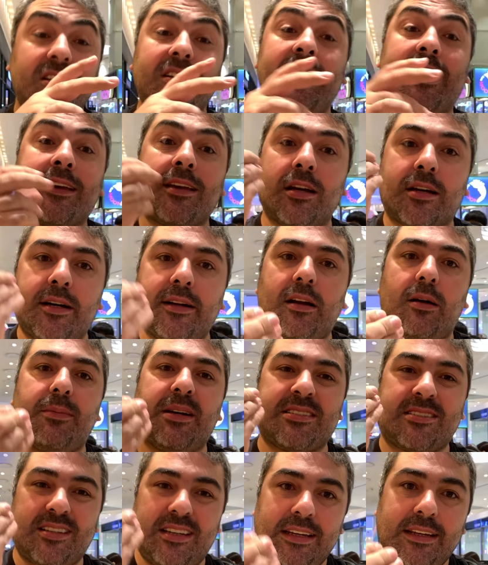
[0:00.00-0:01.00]
içindeki
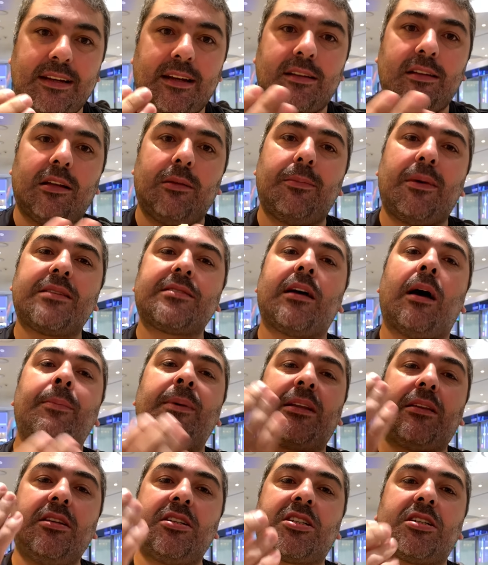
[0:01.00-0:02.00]
kreması inanılmaz
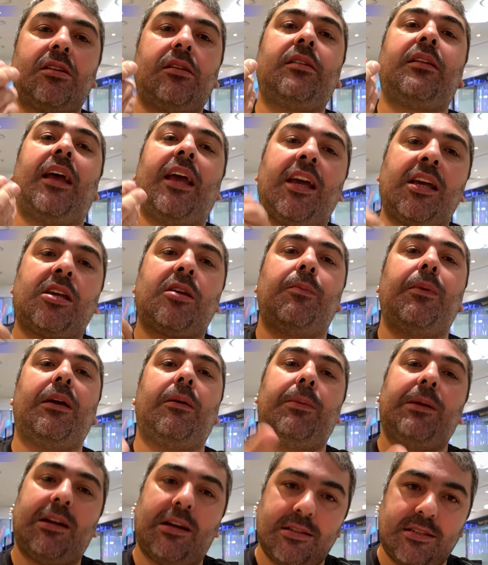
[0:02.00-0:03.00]
ama dışının
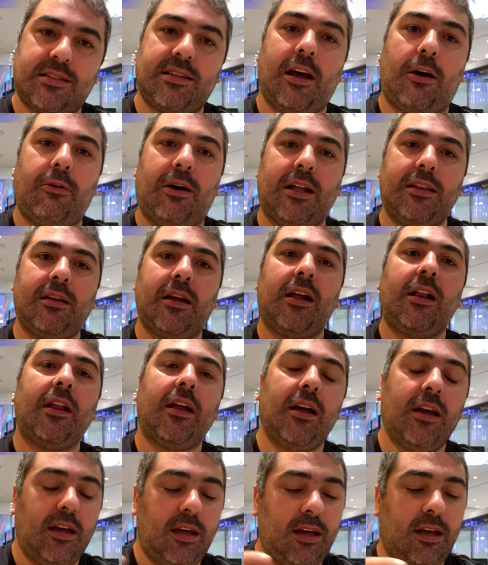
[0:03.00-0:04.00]
ekmeği biraz yavan.
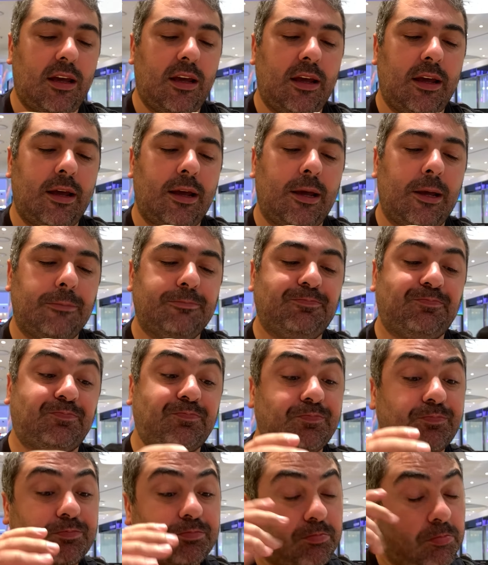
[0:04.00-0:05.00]
Ee,
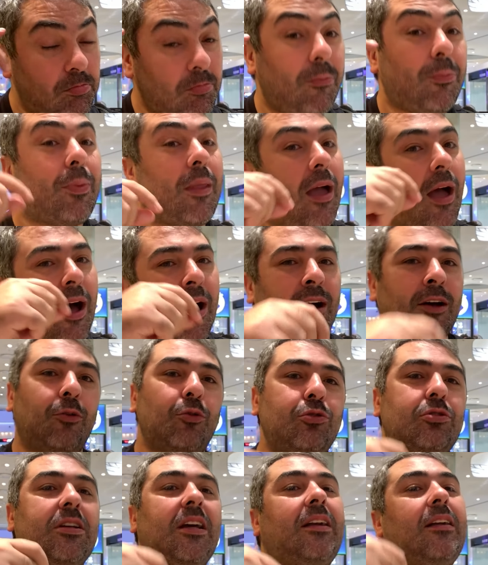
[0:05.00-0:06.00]
ah,
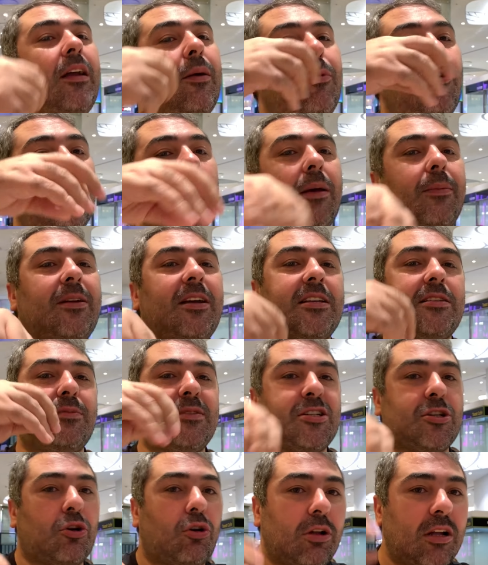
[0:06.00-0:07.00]
üzerine böyle biraz
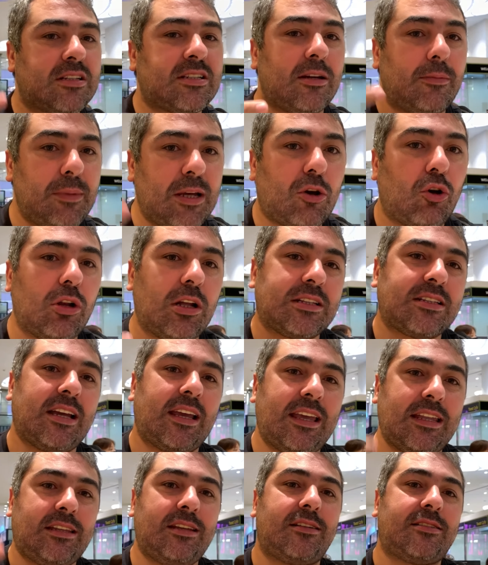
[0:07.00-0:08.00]
bir çikolata mikolata
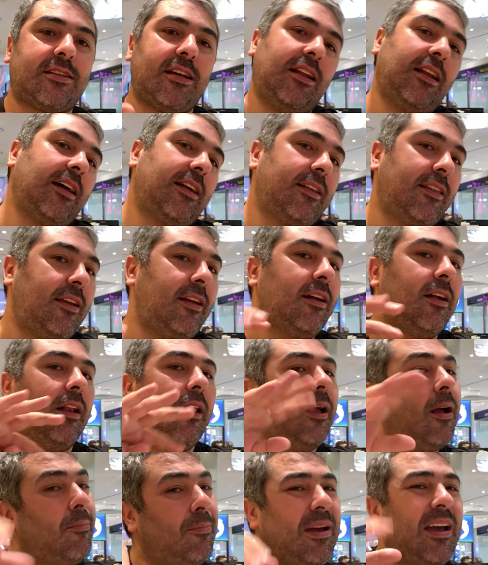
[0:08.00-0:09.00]
getirselerdi
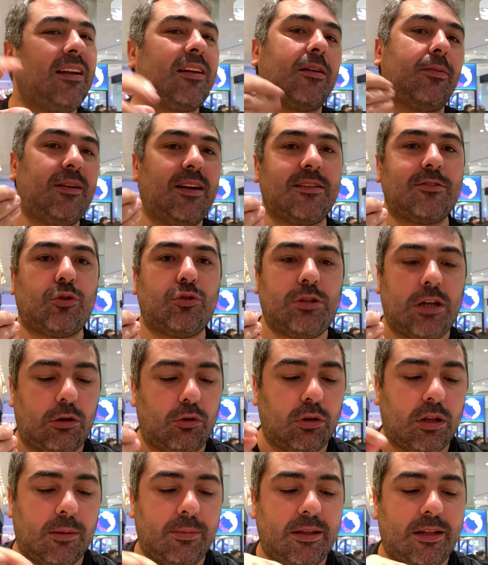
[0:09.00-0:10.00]
belki biraz güzel
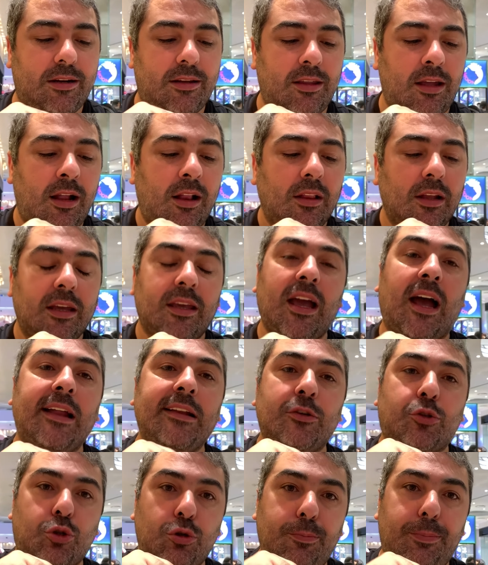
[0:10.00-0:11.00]
olabilirdi.
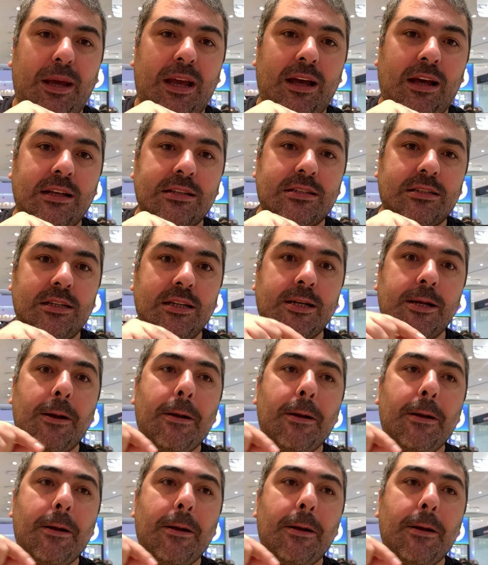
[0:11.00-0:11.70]
Yani şu beyazlık